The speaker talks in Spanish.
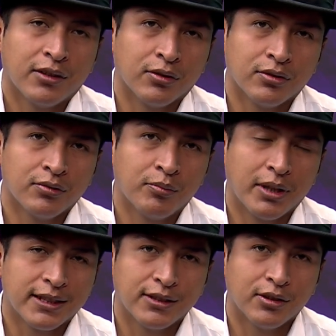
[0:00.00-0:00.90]
con un
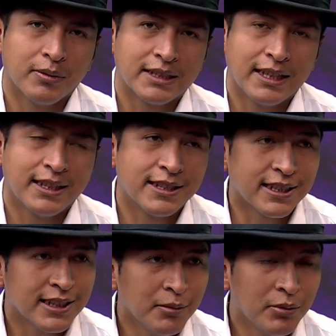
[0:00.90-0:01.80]
precio bastante atractivo.